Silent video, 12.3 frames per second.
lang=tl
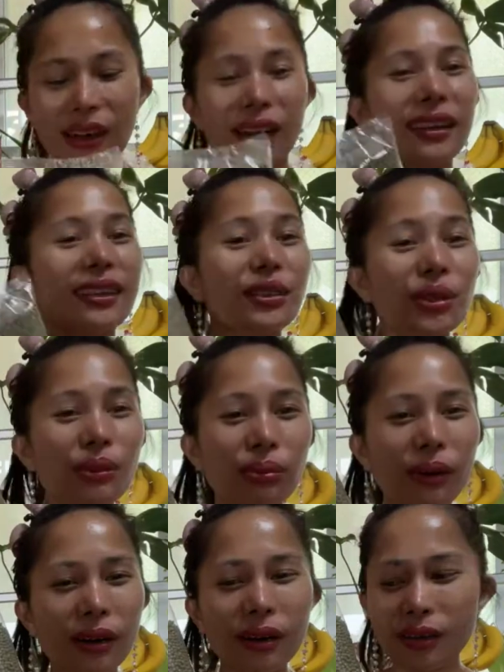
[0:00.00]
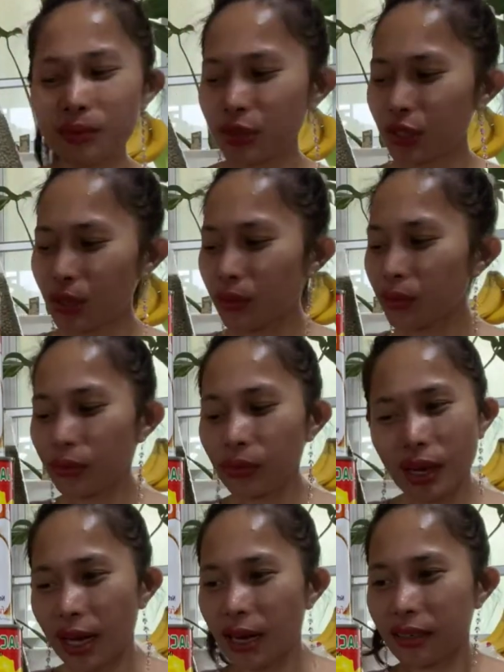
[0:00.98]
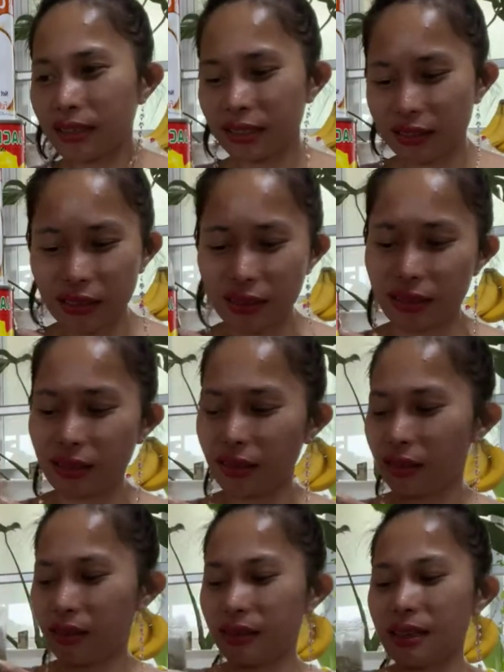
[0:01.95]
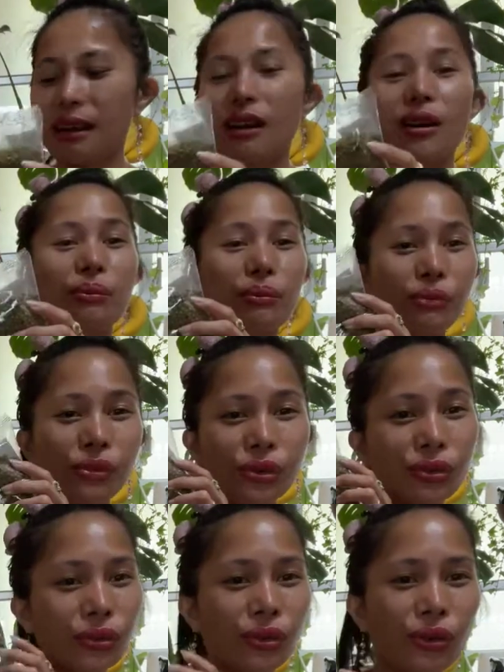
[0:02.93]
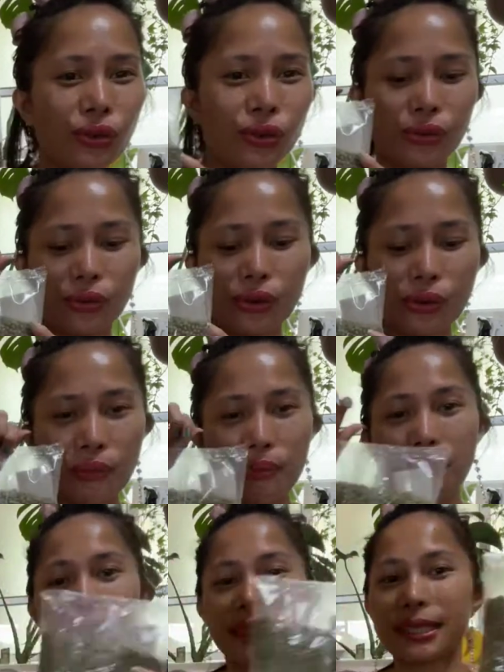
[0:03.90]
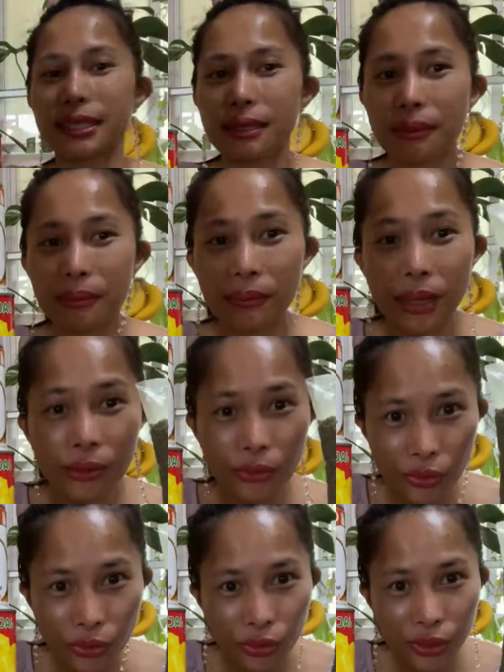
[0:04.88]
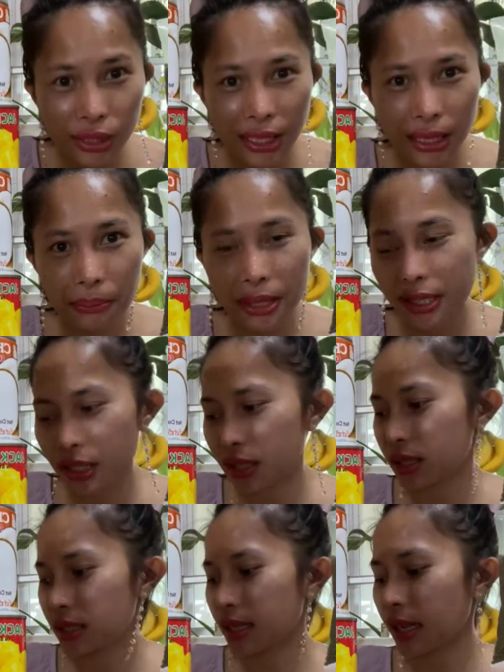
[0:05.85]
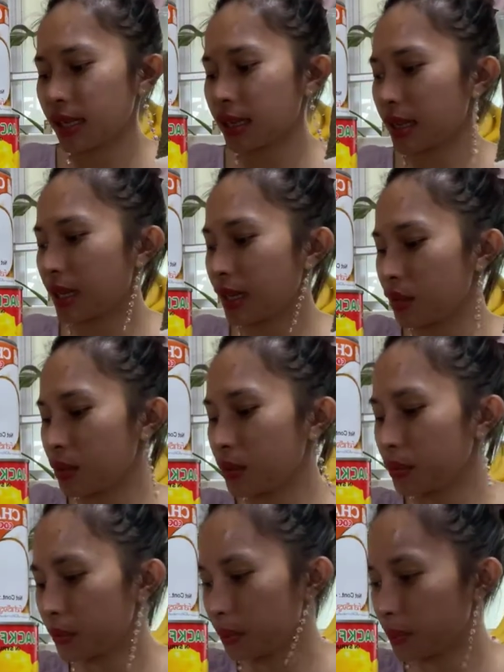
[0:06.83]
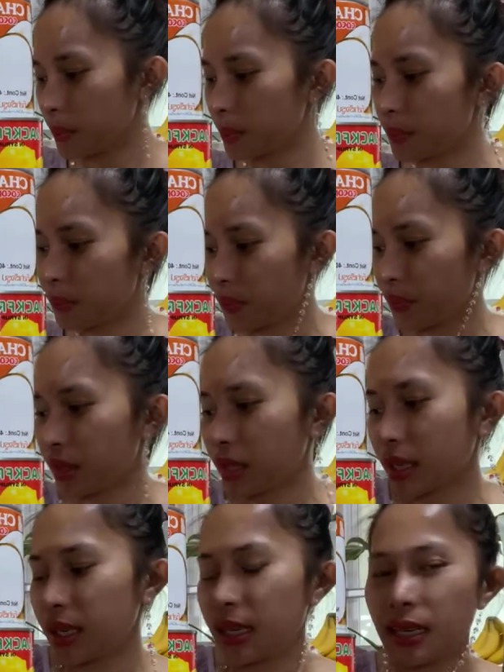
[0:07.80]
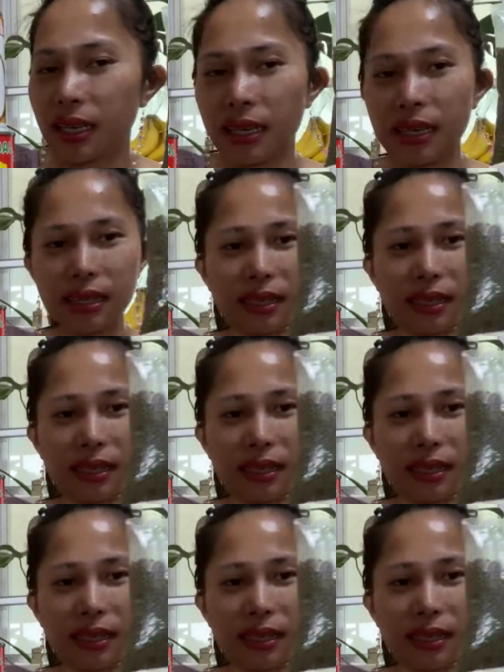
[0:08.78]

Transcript: Ayan, di ba? I'm so lucky talaga. Munggo. Besh, magmunggos ta, besh. Kain tayo. Ayan, ha?